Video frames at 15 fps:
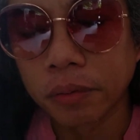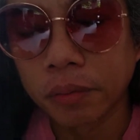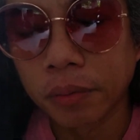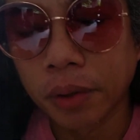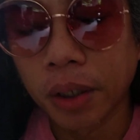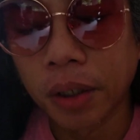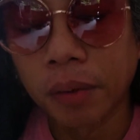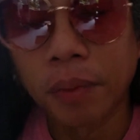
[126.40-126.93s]

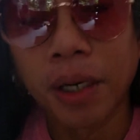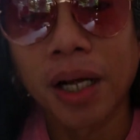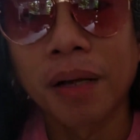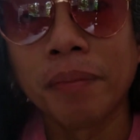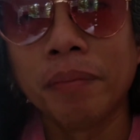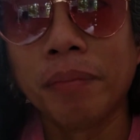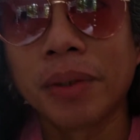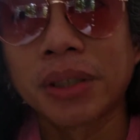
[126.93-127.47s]
ma
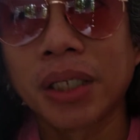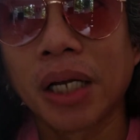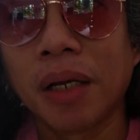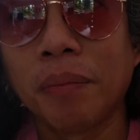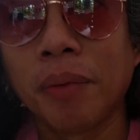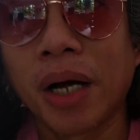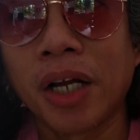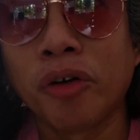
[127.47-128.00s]
malaking masa,
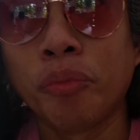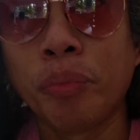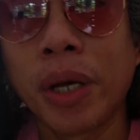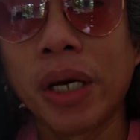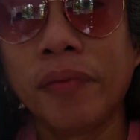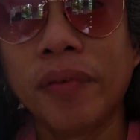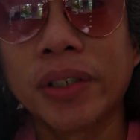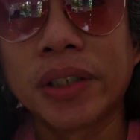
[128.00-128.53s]
maanong
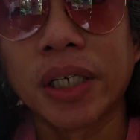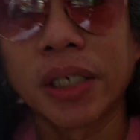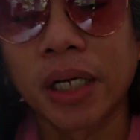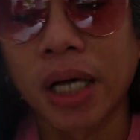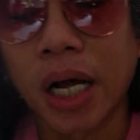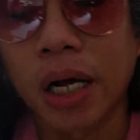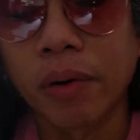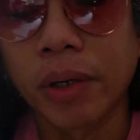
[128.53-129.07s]
benefits ang
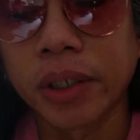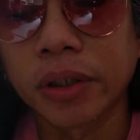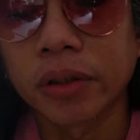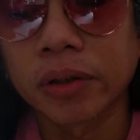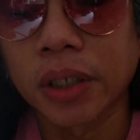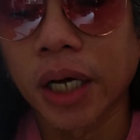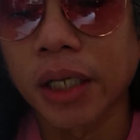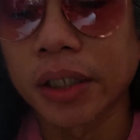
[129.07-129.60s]
nagagawa dito
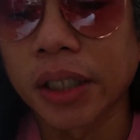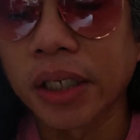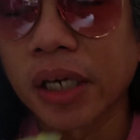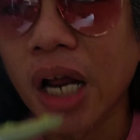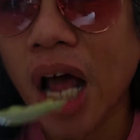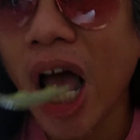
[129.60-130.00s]
sa atin.